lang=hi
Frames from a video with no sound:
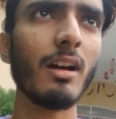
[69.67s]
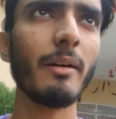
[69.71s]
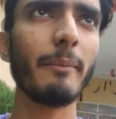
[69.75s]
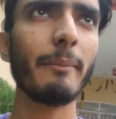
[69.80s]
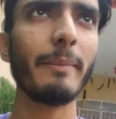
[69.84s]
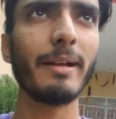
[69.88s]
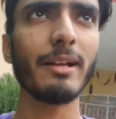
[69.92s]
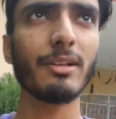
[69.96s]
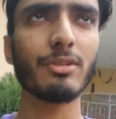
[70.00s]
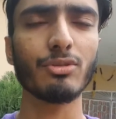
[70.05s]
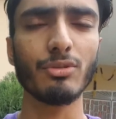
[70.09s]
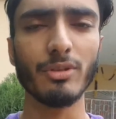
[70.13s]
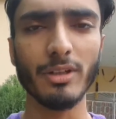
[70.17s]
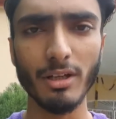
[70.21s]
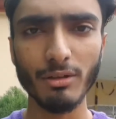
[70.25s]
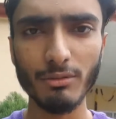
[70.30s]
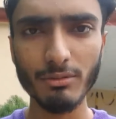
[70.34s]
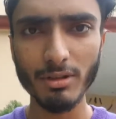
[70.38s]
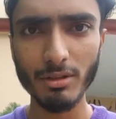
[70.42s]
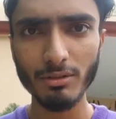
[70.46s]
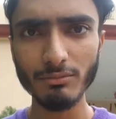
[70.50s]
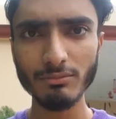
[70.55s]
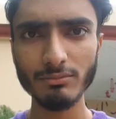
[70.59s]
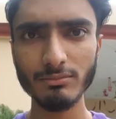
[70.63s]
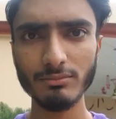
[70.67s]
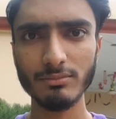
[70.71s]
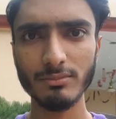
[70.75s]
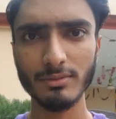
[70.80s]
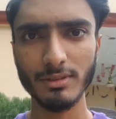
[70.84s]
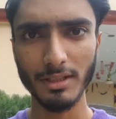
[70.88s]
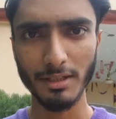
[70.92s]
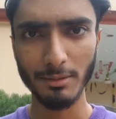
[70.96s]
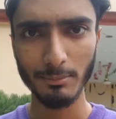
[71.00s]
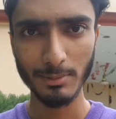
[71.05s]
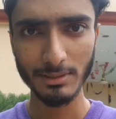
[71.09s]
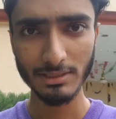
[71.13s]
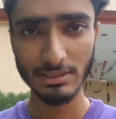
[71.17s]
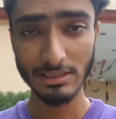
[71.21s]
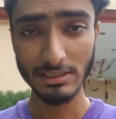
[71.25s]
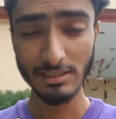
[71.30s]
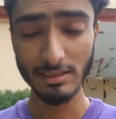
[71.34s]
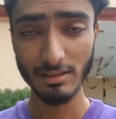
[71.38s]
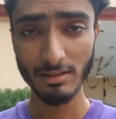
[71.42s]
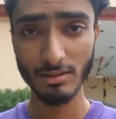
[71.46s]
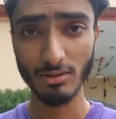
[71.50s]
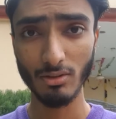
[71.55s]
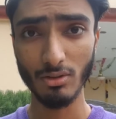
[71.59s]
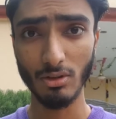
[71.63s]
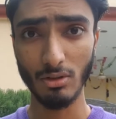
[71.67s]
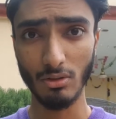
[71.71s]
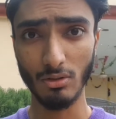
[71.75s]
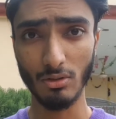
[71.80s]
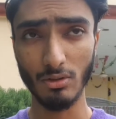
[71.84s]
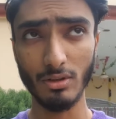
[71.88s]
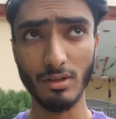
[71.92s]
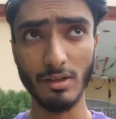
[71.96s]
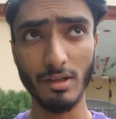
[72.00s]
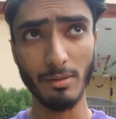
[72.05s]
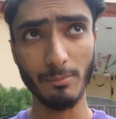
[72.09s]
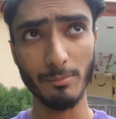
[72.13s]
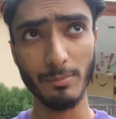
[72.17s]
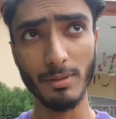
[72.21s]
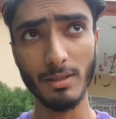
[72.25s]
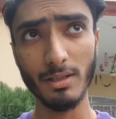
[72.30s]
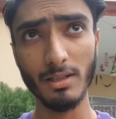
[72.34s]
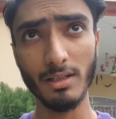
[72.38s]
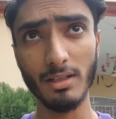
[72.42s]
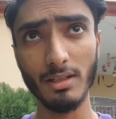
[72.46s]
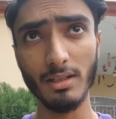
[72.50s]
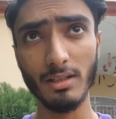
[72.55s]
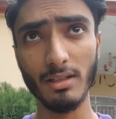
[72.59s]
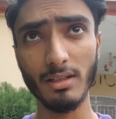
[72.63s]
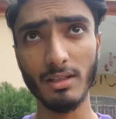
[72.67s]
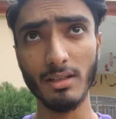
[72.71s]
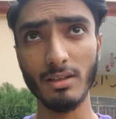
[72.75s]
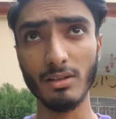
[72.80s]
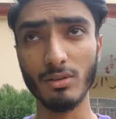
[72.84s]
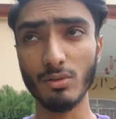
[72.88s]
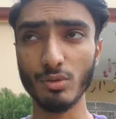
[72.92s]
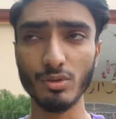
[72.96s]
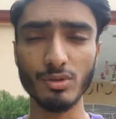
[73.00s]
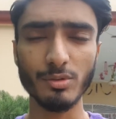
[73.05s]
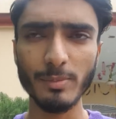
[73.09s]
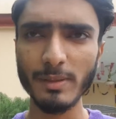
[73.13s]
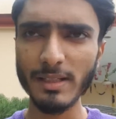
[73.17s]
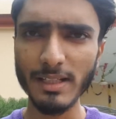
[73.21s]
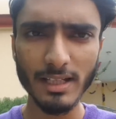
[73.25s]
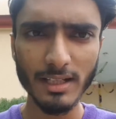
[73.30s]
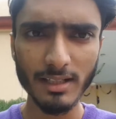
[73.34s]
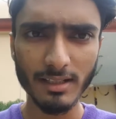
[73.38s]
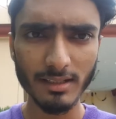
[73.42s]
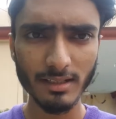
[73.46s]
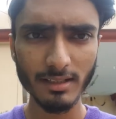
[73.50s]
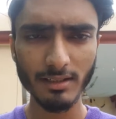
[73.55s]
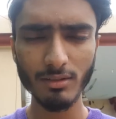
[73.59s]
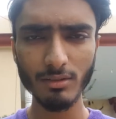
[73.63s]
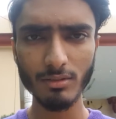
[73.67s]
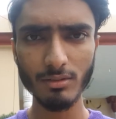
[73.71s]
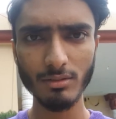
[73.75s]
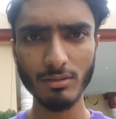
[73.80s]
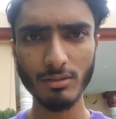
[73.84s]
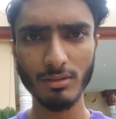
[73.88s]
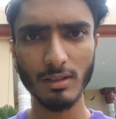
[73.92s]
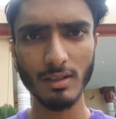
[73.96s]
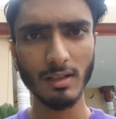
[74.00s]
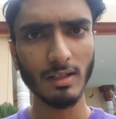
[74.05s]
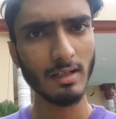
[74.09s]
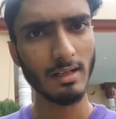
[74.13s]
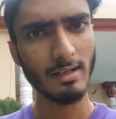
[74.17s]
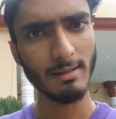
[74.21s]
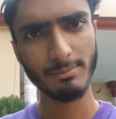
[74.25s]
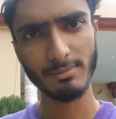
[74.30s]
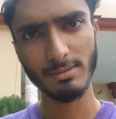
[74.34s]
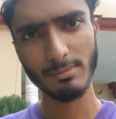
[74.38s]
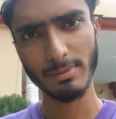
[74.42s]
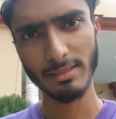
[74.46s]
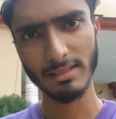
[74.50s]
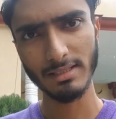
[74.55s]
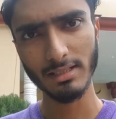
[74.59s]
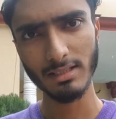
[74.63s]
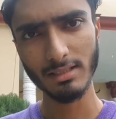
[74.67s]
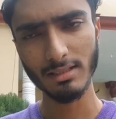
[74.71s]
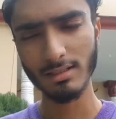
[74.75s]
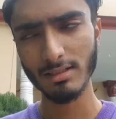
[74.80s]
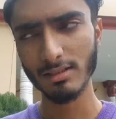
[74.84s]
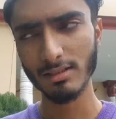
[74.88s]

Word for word: मैं सोया उठा हूँ तीन बजे और अभी कुछ भी नहीं है करने को आपसे बातें कर